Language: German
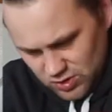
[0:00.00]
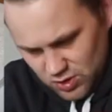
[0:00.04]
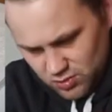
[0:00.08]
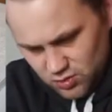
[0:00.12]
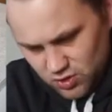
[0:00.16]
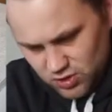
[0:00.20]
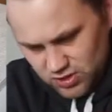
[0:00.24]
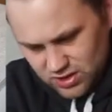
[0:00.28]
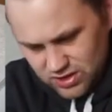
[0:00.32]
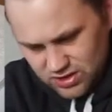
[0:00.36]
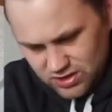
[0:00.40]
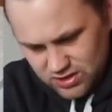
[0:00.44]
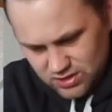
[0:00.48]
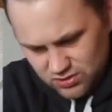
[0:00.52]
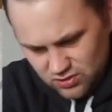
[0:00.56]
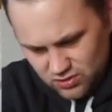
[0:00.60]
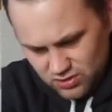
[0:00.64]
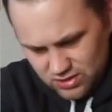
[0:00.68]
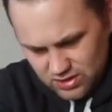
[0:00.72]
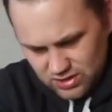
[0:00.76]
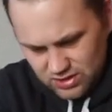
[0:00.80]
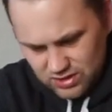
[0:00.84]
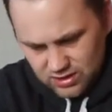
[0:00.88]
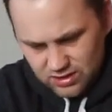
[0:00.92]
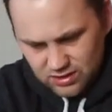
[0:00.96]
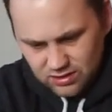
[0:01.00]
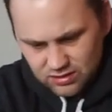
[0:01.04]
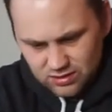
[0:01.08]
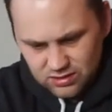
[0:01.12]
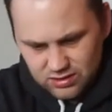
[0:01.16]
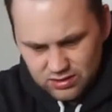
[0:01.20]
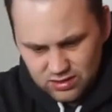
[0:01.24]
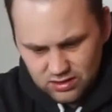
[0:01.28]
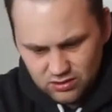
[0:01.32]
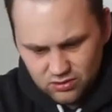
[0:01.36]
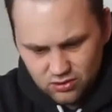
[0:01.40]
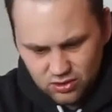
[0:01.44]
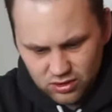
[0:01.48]
muss dazu sagen,
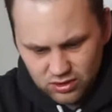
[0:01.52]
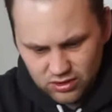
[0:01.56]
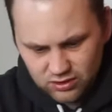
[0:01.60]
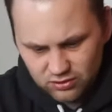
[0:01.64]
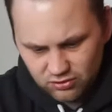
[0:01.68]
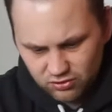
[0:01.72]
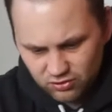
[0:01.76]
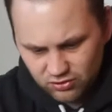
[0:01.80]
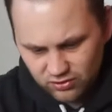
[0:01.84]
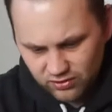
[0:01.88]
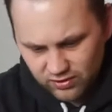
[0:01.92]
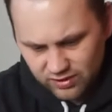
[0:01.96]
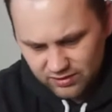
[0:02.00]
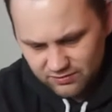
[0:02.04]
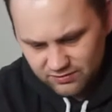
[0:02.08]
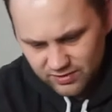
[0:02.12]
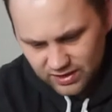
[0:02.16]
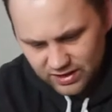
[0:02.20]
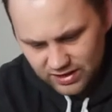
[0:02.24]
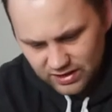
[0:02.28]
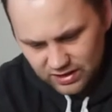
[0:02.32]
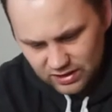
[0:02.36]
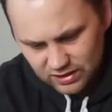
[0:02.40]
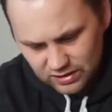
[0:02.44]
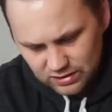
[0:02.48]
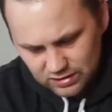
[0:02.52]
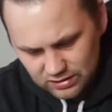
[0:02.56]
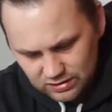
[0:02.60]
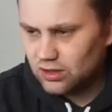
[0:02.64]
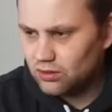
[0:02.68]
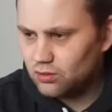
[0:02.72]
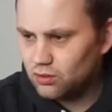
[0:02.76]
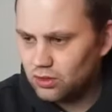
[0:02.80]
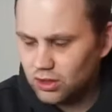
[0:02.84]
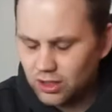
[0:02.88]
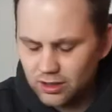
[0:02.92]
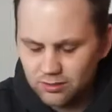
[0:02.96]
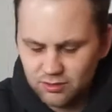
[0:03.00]
die Gurke ist schon sehr weich. Ich
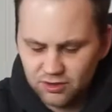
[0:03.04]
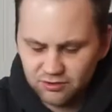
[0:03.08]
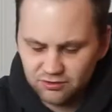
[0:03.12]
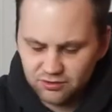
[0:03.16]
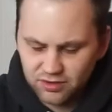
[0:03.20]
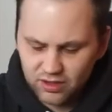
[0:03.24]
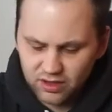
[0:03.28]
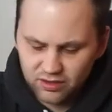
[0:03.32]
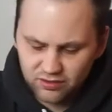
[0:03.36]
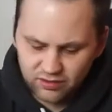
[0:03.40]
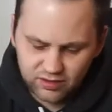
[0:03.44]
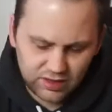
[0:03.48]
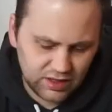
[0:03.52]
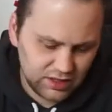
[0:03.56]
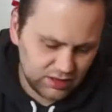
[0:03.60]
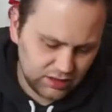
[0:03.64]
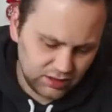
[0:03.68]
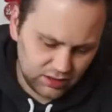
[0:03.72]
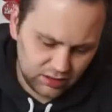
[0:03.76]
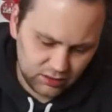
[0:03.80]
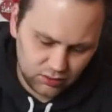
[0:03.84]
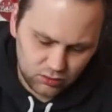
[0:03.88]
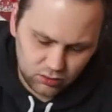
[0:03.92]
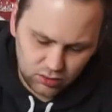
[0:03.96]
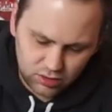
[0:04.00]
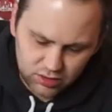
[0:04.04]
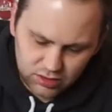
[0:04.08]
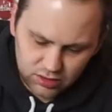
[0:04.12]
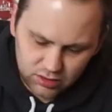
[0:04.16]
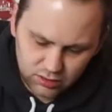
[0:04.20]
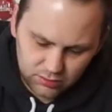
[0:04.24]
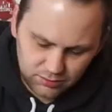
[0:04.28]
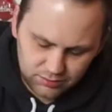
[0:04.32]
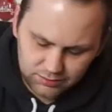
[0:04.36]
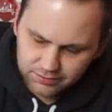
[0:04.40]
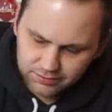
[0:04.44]
hole einmal fix eine andere Gurke.